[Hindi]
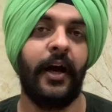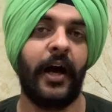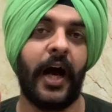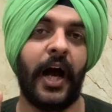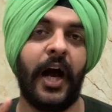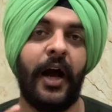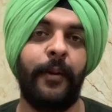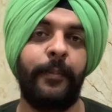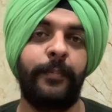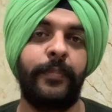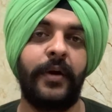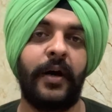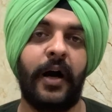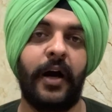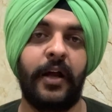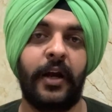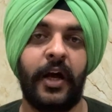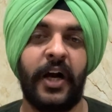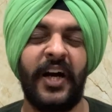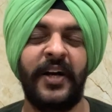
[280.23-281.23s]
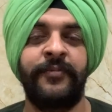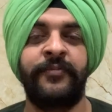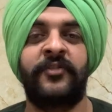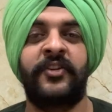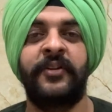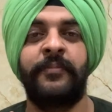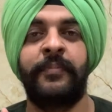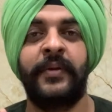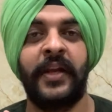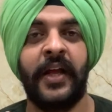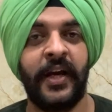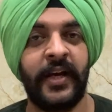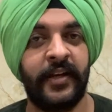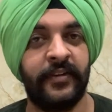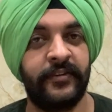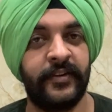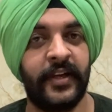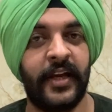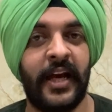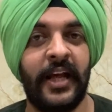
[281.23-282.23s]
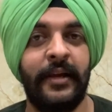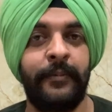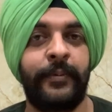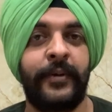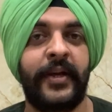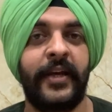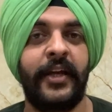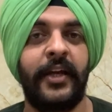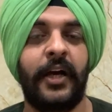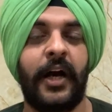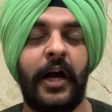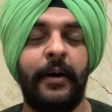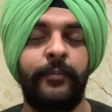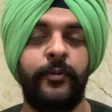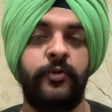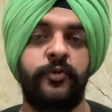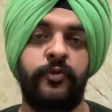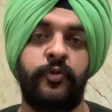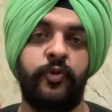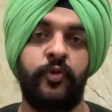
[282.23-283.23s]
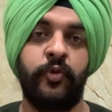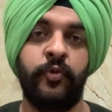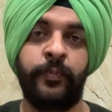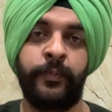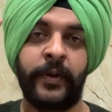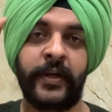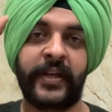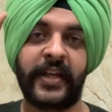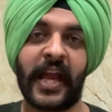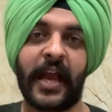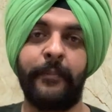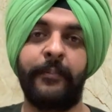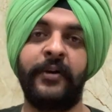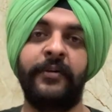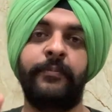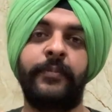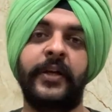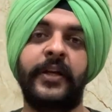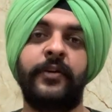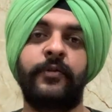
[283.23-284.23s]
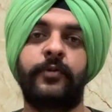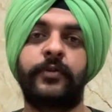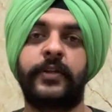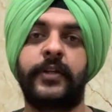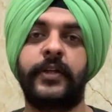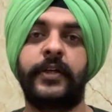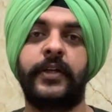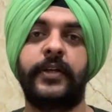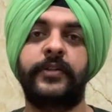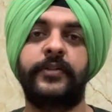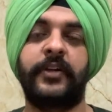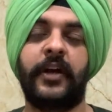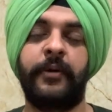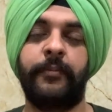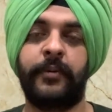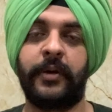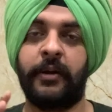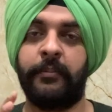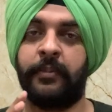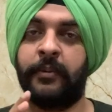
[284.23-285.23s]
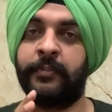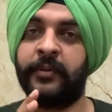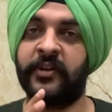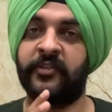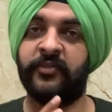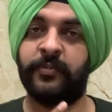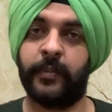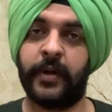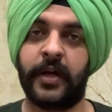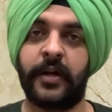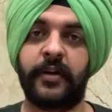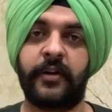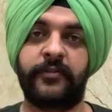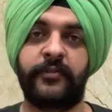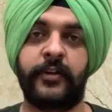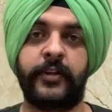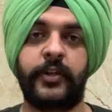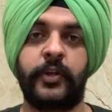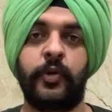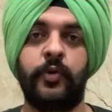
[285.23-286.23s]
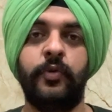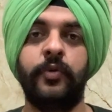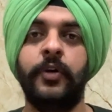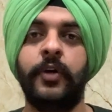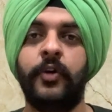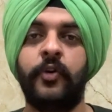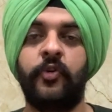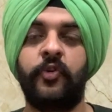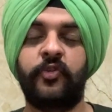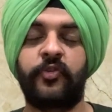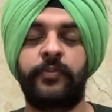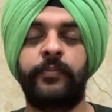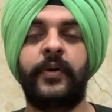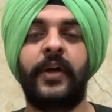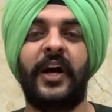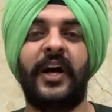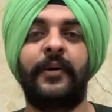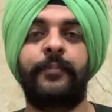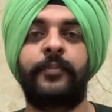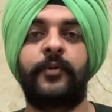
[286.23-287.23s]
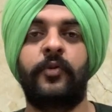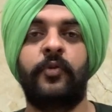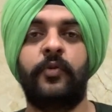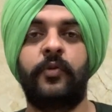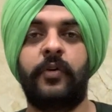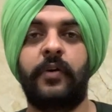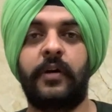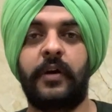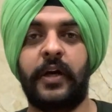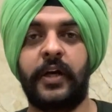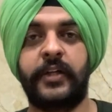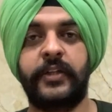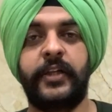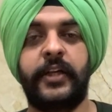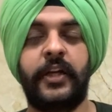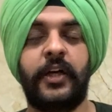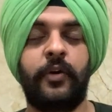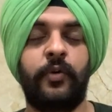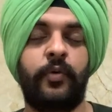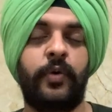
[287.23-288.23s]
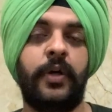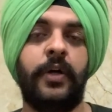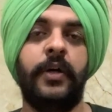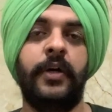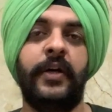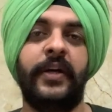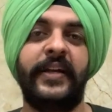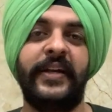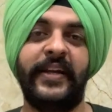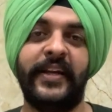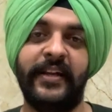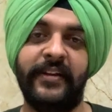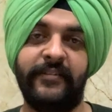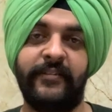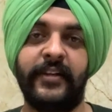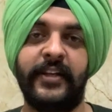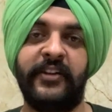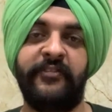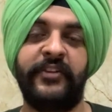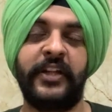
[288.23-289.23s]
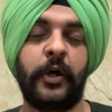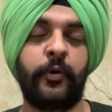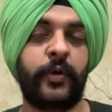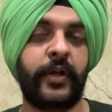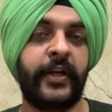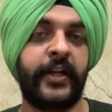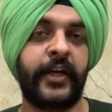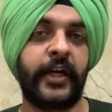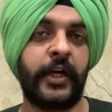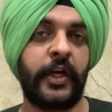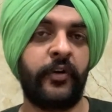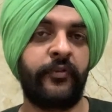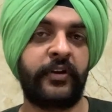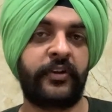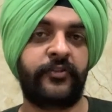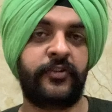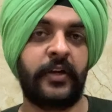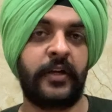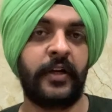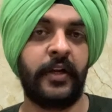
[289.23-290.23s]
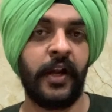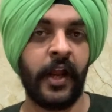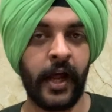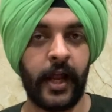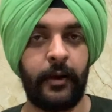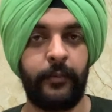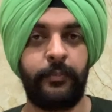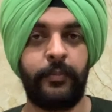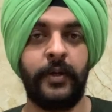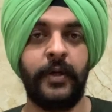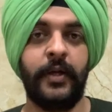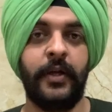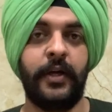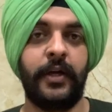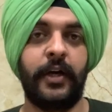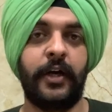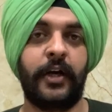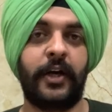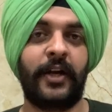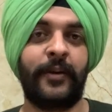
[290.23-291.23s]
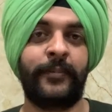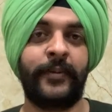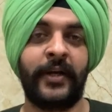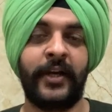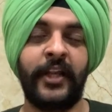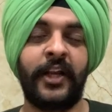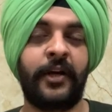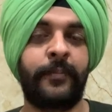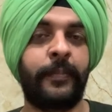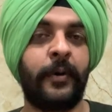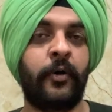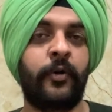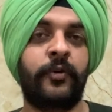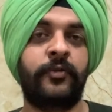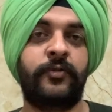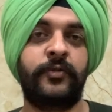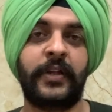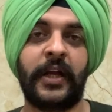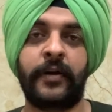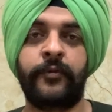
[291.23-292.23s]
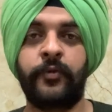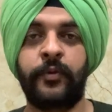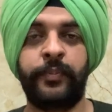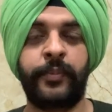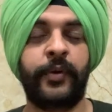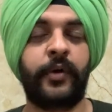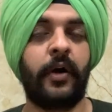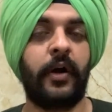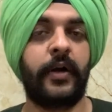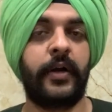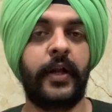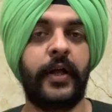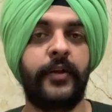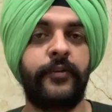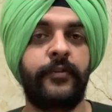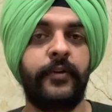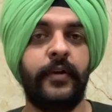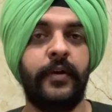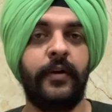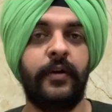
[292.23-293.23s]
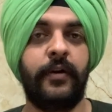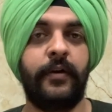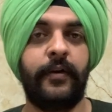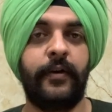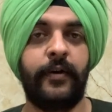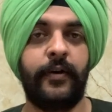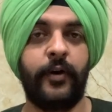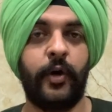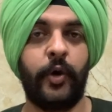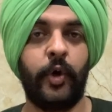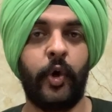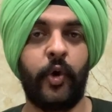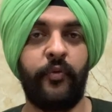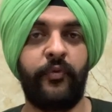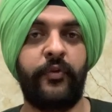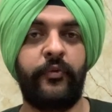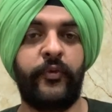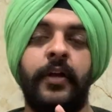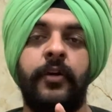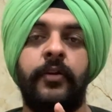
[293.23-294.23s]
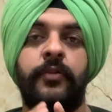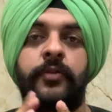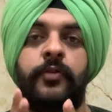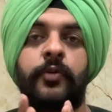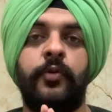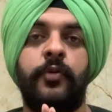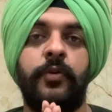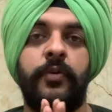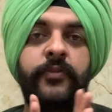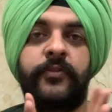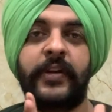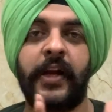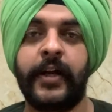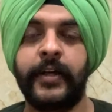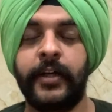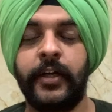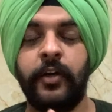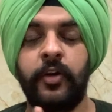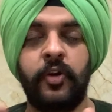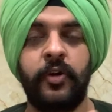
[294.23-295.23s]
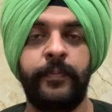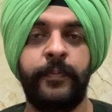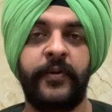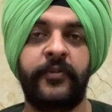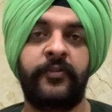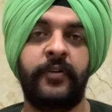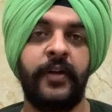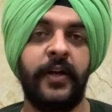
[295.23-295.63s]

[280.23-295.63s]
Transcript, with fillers: आप आराम से बिना किसी हेल्प के आप जो ऊपर कैबिन बने होते हैं जहां पर आप अपना सामान रख सकते हो उसमें आपको रख देना होगा इजीली विदाउट एनी काइंड ऑफ एक्सटर्नल हेल्प अगर आप नहीं रख पाओगे सो दैट वुड बी कॉल्ड एज ओवरवेट तो स्टैंडर्ड और पर्सनल